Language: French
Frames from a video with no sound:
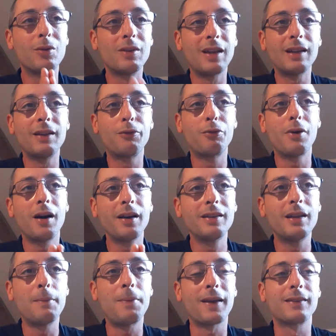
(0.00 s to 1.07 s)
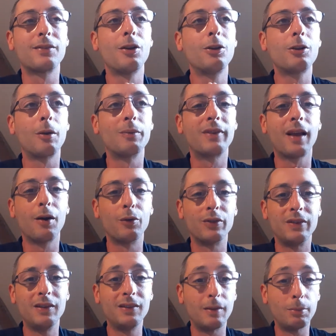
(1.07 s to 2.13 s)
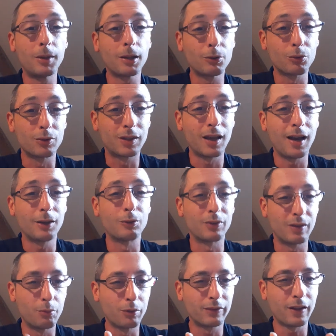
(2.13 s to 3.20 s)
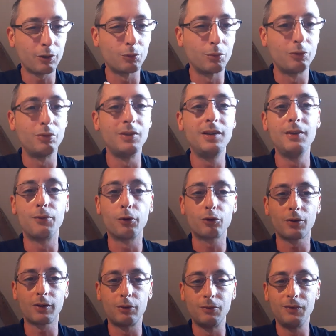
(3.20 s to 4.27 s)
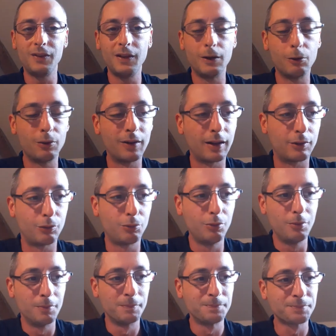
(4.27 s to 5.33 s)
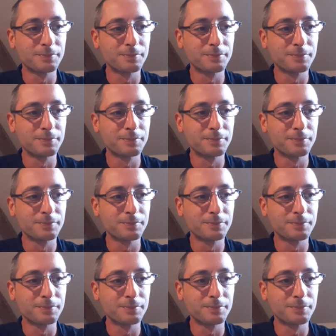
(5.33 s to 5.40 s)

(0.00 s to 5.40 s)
Il y a des fois des personnes comme ça aussi, c'est peut-être ton cas, donc c'est pour ça que je me suis dit, il faut que je fasse une vidéo là-dessus.